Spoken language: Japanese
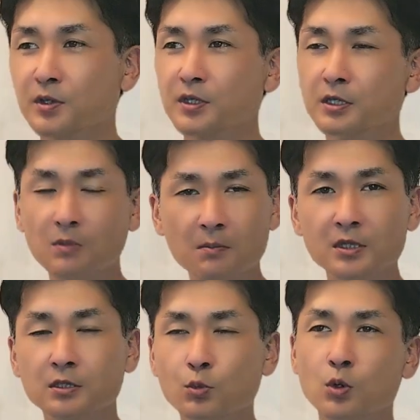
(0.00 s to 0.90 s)
今
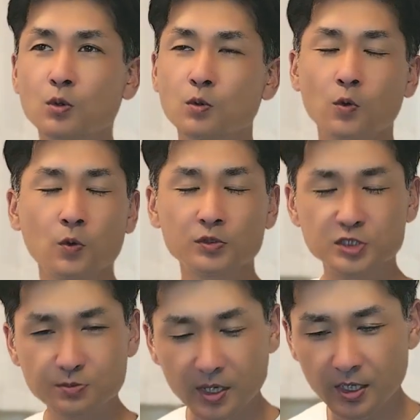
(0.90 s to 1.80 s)
までもここ
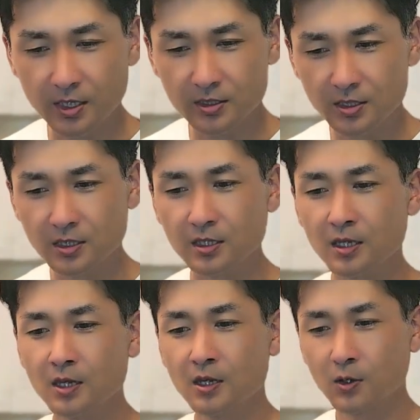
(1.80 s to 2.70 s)
千葉県に
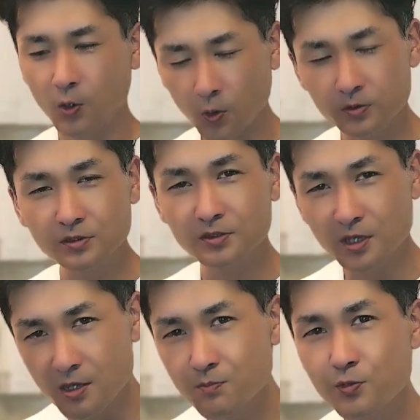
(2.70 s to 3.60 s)
本当に
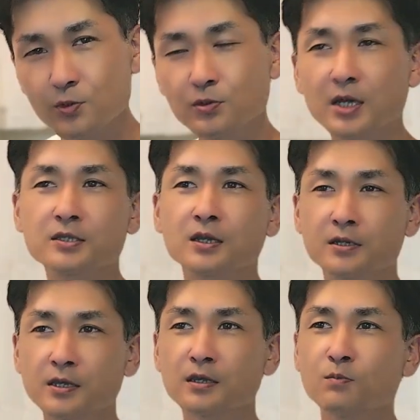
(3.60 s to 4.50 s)
遠方の方が
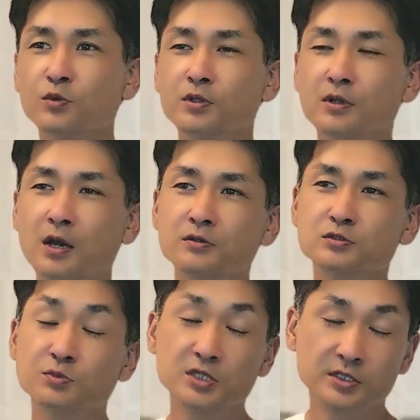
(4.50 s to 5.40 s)
ね
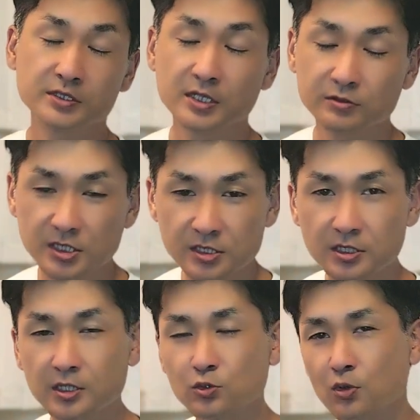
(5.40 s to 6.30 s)
モデルハウス見に来てくださっ
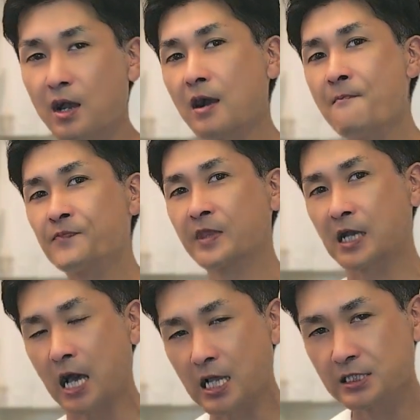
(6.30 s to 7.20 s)
たりとか
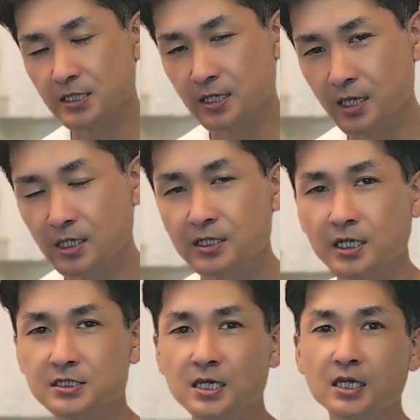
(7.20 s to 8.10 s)
完成見学
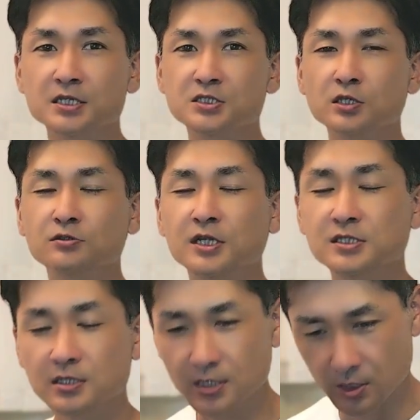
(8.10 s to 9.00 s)
会に参加してくだ
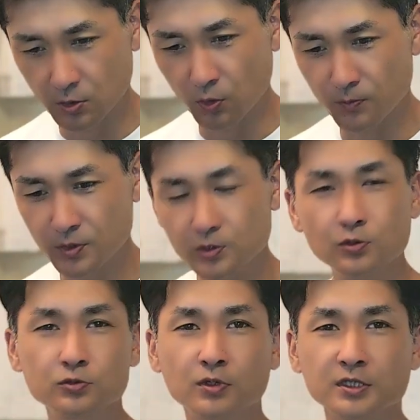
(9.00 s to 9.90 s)
さったりという
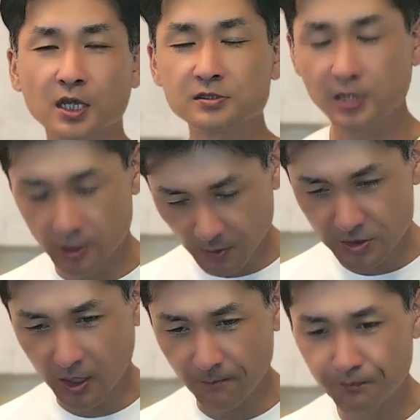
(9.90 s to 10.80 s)
ことがたくさんありました